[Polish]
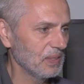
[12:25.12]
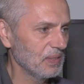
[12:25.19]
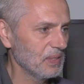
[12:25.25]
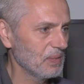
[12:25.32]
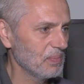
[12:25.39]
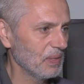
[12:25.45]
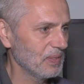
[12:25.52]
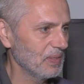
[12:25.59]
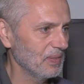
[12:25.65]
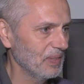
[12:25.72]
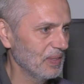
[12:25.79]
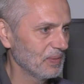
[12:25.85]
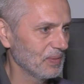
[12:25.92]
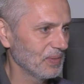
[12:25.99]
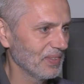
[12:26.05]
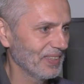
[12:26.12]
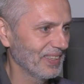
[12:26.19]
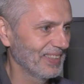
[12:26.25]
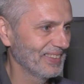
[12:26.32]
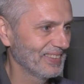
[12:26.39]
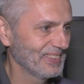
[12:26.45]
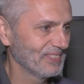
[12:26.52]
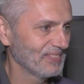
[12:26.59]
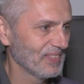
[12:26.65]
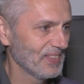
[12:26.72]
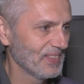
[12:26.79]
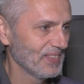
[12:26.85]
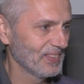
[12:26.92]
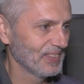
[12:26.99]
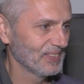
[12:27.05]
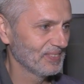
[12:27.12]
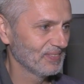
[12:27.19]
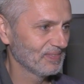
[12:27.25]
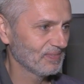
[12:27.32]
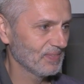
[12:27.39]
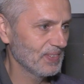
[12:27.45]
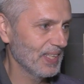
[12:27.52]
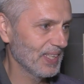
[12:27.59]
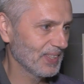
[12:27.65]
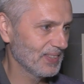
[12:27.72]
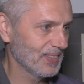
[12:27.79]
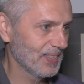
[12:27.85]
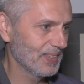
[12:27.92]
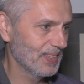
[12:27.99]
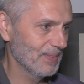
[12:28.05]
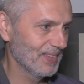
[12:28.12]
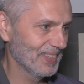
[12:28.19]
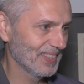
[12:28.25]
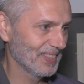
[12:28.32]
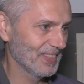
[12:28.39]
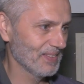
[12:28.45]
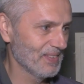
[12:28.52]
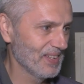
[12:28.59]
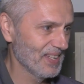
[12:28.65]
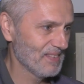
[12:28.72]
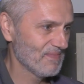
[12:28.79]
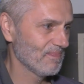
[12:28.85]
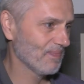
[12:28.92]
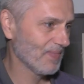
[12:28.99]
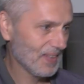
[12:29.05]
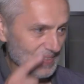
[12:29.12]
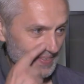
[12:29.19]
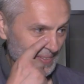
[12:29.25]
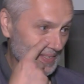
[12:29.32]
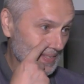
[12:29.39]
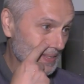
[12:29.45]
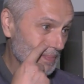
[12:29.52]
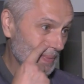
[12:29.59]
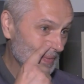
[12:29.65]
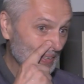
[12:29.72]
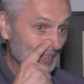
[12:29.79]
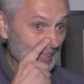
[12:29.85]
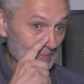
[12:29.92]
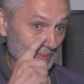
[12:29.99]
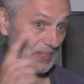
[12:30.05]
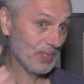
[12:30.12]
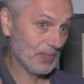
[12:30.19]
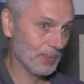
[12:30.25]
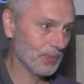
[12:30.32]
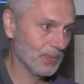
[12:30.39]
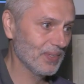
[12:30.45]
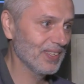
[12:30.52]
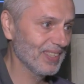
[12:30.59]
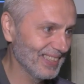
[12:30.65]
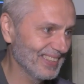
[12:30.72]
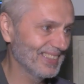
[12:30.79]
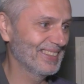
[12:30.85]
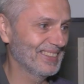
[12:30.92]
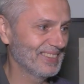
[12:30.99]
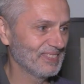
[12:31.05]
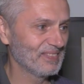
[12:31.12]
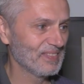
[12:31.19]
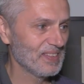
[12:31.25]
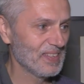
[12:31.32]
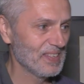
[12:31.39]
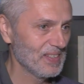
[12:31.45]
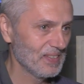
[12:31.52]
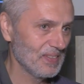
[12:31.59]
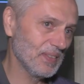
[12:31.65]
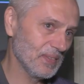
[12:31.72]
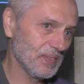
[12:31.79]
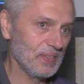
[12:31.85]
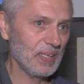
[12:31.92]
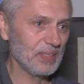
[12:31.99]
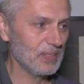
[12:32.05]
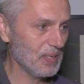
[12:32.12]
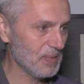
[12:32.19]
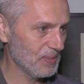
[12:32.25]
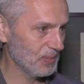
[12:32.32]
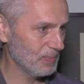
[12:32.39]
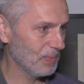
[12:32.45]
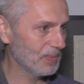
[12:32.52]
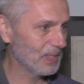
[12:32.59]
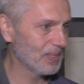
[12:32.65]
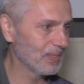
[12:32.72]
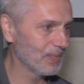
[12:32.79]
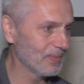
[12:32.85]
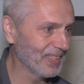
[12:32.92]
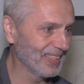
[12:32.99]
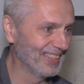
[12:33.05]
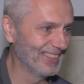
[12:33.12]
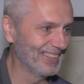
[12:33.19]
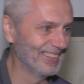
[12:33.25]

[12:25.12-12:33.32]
kiedyś pracowałem tutaj, tak z sentymentem. To znaczy pamiętam jeszcze dużo, ale no tak ja mam wspomnieć sobie,